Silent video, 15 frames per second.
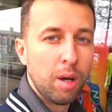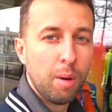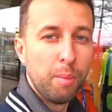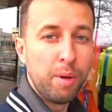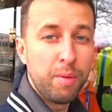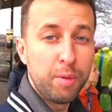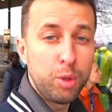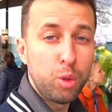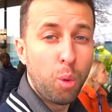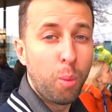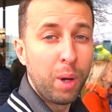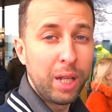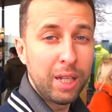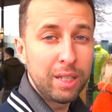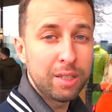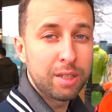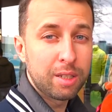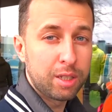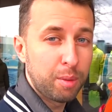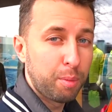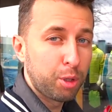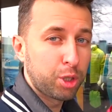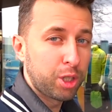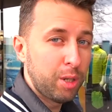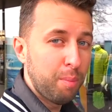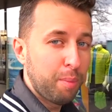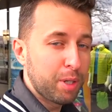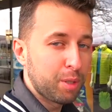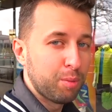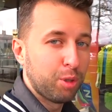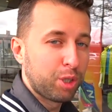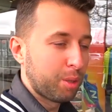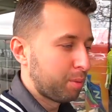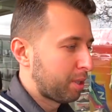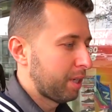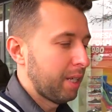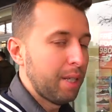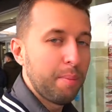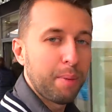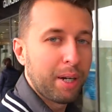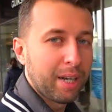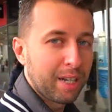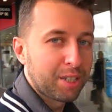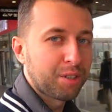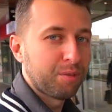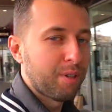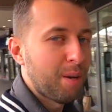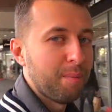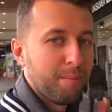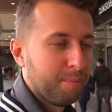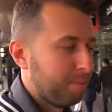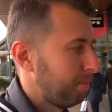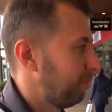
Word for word: Мы в New Balance забежим, посмотрим цены, покажем вам.